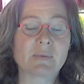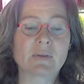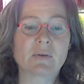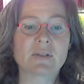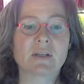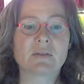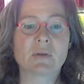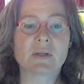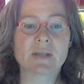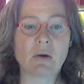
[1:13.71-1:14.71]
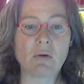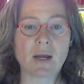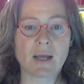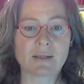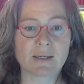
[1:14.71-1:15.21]
ich euch natürlich auch
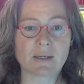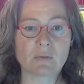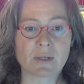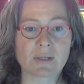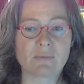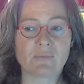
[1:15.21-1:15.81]
Anregungen,